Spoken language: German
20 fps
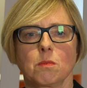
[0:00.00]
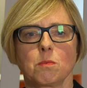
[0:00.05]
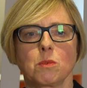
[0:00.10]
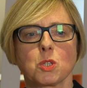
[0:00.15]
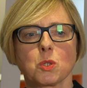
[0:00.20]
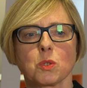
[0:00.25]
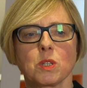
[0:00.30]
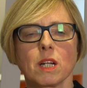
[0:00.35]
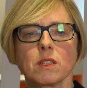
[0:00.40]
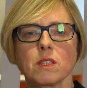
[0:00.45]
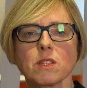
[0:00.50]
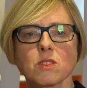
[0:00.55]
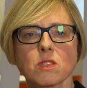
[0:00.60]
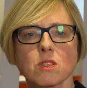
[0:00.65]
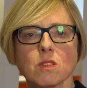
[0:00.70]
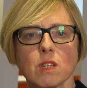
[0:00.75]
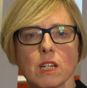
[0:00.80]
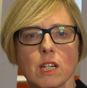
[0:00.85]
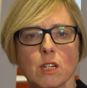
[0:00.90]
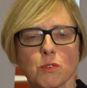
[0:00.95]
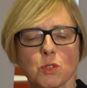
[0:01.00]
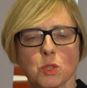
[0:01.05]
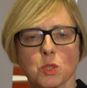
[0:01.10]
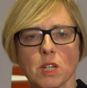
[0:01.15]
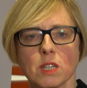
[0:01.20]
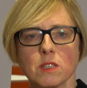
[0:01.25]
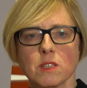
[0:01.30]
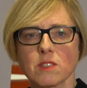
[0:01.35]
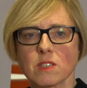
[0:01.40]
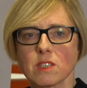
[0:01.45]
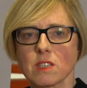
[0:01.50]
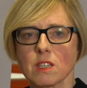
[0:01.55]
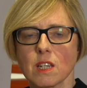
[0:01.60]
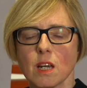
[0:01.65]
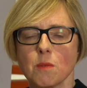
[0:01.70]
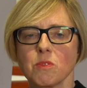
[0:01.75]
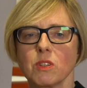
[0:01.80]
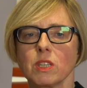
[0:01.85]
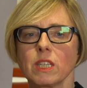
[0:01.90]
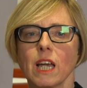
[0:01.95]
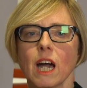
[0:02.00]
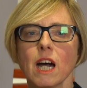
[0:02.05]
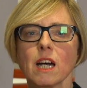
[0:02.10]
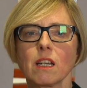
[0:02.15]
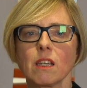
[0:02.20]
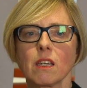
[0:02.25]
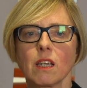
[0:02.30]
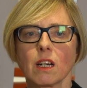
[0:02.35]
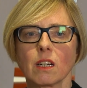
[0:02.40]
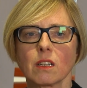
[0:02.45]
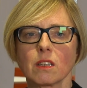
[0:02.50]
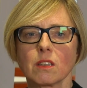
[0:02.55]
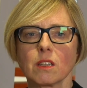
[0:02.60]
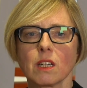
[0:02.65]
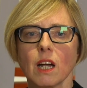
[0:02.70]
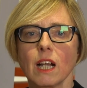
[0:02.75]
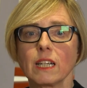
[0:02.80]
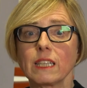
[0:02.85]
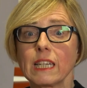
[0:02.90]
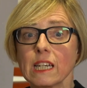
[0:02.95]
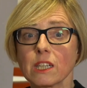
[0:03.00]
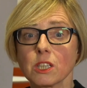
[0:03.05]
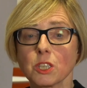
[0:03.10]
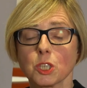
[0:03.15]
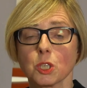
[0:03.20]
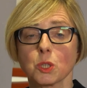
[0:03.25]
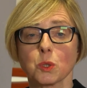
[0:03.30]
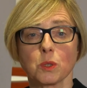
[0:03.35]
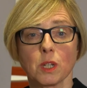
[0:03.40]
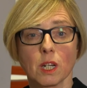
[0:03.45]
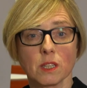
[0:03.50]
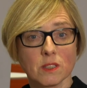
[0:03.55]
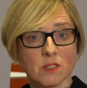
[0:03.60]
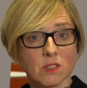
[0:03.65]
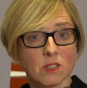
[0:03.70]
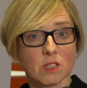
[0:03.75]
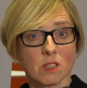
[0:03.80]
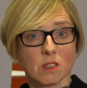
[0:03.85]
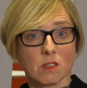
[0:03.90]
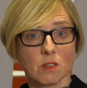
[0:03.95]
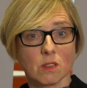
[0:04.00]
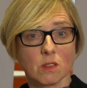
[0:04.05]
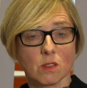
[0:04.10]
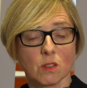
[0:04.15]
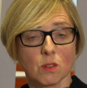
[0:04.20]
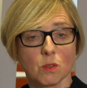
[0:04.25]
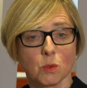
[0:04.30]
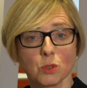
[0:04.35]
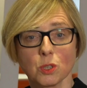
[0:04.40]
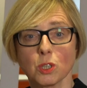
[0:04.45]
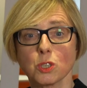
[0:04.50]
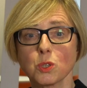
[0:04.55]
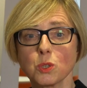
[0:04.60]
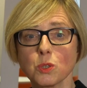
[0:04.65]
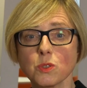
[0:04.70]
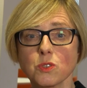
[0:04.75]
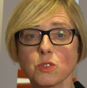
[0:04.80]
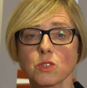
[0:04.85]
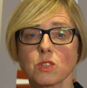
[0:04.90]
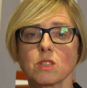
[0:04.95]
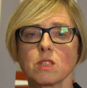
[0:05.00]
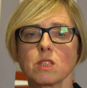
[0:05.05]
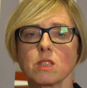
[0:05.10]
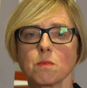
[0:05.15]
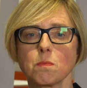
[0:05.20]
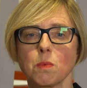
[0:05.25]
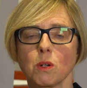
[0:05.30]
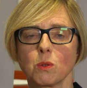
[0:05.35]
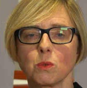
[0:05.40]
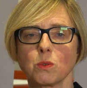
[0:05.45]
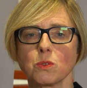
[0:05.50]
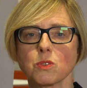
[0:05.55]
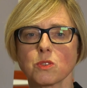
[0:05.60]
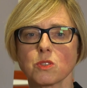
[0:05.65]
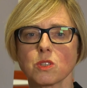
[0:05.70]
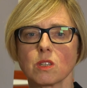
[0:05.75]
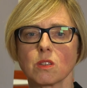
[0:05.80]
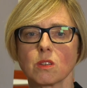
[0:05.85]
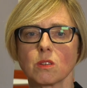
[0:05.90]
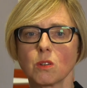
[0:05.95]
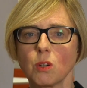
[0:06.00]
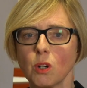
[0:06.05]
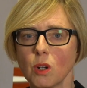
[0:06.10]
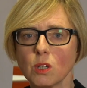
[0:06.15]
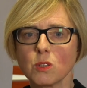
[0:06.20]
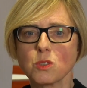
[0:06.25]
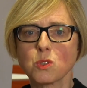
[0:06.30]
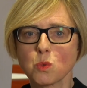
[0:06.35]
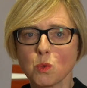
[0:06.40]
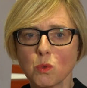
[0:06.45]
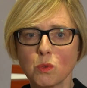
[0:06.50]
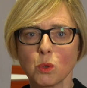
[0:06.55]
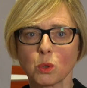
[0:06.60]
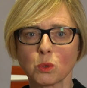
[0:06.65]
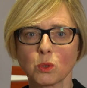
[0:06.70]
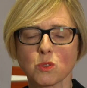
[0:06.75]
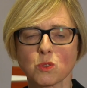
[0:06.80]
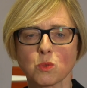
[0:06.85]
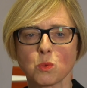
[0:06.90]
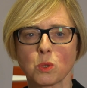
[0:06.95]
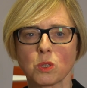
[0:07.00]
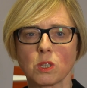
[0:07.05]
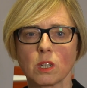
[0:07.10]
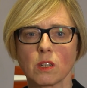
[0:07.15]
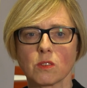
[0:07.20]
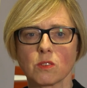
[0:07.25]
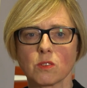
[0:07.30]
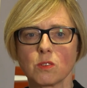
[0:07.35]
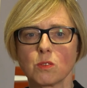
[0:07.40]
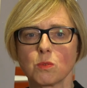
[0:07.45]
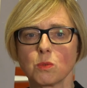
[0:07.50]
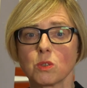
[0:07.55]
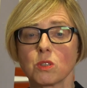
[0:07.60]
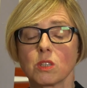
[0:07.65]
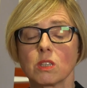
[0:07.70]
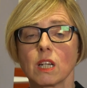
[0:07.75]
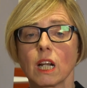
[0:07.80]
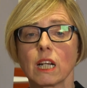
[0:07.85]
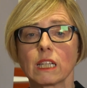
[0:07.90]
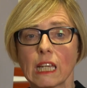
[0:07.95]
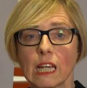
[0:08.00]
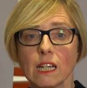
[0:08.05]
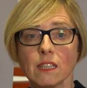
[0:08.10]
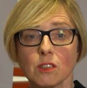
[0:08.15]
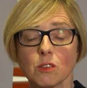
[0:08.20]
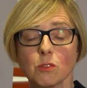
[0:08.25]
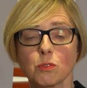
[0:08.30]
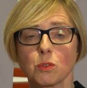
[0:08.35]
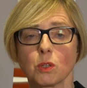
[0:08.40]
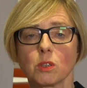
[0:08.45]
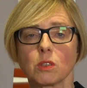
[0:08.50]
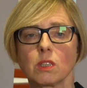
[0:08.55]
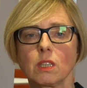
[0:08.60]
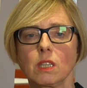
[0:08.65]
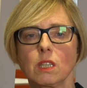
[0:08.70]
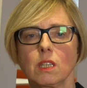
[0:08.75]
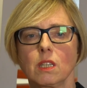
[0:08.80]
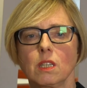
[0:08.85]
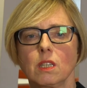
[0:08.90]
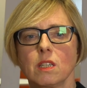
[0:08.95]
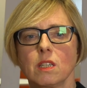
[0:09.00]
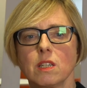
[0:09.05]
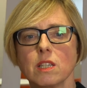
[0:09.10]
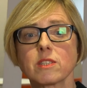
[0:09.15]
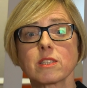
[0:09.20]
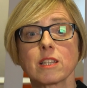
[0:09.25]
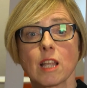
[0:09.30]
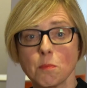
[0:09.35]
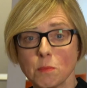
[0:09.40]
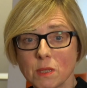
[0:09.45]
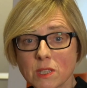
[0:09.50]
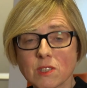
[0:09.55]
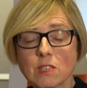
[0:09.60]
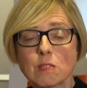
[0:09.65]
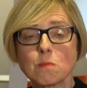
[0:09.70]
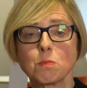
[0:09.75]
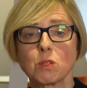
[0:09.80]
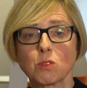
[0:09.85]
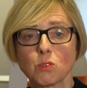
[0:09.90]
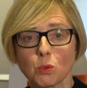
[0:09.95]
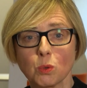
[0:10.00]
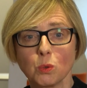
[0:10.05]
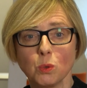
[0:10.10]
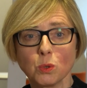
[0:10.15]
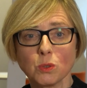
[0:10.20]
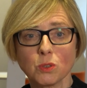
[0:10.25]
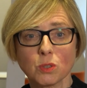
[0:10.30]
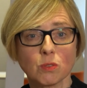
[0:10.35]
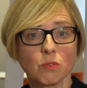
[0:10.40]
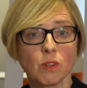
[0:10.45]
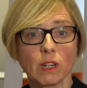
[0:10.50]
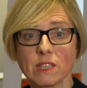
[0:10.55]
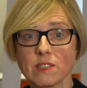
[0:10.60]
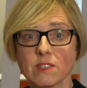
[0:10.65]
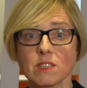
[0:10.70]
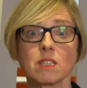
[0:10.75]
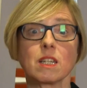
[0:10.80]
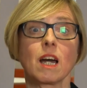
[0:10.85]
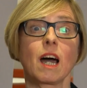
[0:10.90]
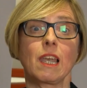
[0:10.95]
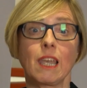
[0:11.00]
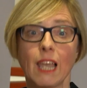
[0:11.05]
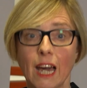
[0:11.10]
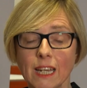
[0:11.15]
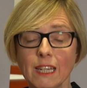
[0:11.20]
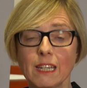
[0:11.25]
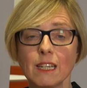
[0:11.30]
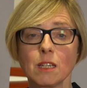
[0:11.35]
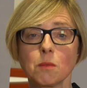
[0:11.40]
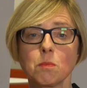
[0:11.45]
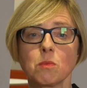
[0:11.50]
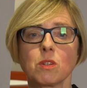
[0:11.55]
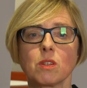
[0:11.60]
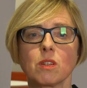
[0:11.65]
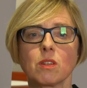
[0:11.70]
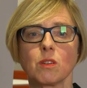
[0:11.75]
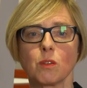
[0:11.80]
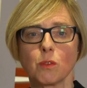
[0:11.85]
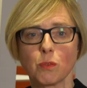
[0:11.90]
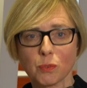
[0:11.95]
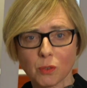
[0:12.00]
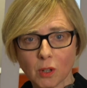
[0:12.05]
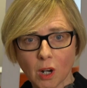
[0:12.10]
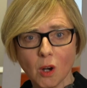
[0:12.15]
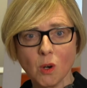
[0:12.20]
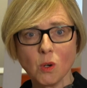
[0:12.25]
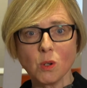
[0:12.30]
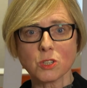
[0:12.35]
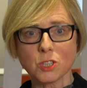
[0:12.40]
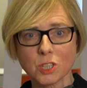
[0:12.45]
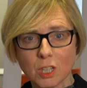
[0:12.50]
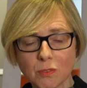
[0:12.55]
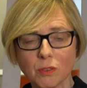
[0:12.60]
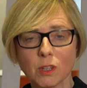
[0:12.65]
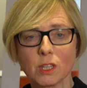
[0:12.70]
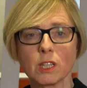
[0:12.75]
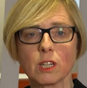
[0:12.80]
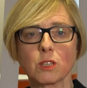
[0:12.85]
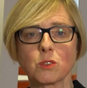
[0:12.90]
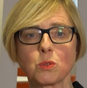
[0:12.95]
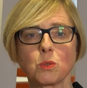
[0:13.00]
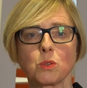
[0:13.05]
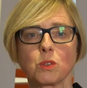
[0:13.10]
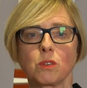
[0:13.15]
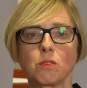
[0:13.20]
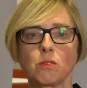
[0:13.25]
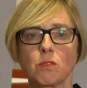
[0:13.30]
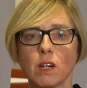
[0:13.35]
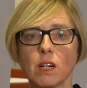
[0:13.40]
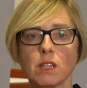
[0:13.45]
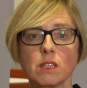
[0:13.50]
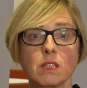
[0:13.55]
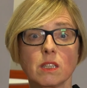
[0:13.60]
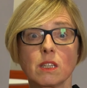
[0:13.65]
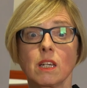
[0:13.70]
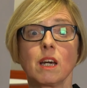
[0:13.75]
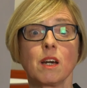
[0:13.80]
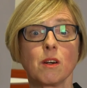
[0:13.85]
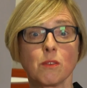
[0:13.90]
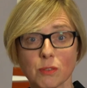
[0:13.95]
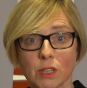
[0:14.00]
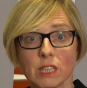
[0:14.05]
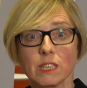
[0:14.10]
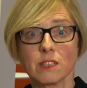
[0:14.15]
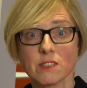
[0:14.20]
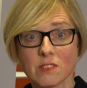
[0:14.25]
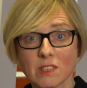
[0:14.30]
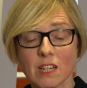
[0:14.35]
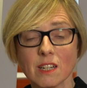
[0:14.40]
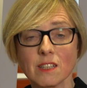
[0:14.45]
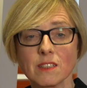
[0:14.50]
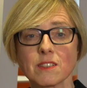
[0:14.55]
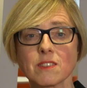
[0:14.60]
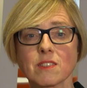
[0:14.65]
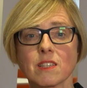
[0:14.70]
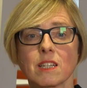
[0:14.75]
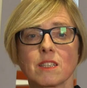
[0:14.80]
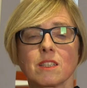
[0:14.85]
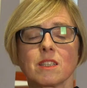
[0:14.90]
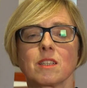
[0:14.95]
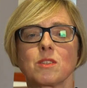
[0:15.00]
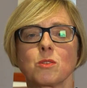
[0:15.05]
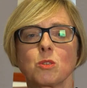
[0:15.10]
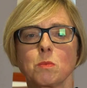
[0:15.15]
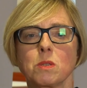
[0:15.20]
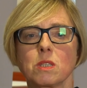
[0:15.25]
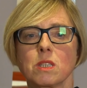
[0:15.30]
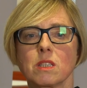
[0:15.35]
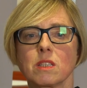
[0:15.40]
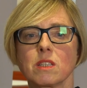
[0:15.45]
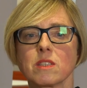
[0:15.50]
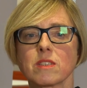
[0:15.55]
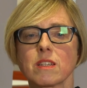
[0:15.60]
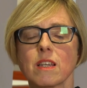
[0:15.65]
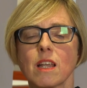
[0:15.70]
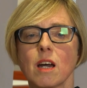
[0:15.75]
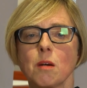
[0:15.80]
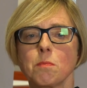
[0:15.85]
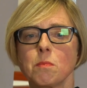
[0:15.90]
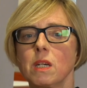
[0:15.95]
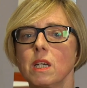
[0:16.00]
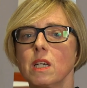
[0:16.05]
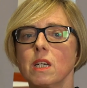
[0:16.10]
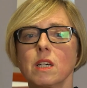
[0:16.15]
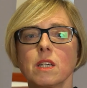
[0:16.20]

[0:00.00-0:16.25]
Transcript: Mit Journalisten, helfen Journalisten, haben wir jahrelang eine algerische Journalistin unterstützt, die bei uns in Köln Zuflucht gesucht hat. Die wurde in Algerien von Islamisten bedroht, weil sie eine alleinlebende Frau, Chefredakteurin war, die freche Sachen gesagt hatte über den Islam.